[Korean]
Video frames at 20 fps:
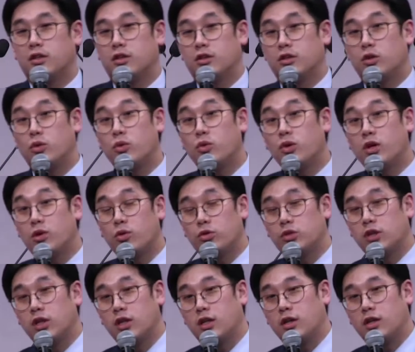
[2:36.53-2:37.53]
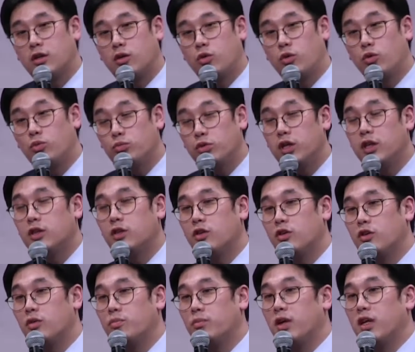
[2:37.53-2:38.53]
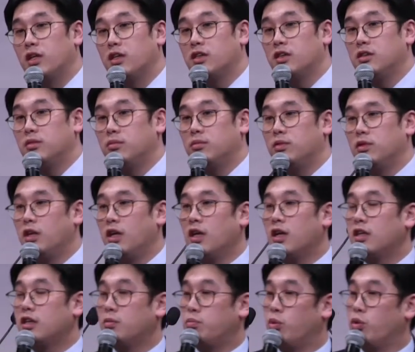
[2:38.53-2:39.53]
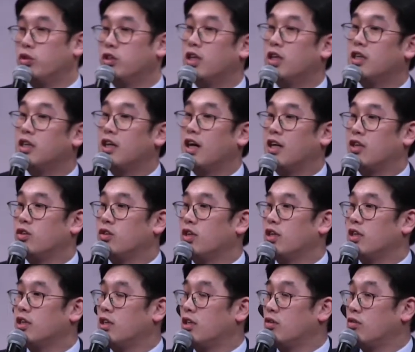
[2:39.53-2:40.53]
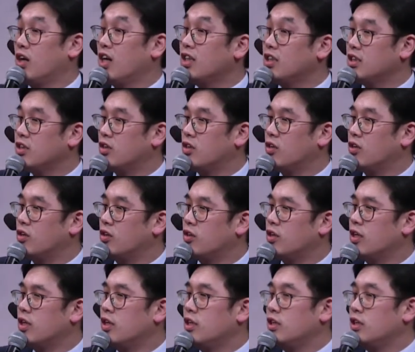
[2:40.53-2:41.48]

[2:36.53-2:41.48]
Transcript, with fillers: 성공하고자 공부했던 것만큼 내가 그 보상을 가져간다고 하는 것,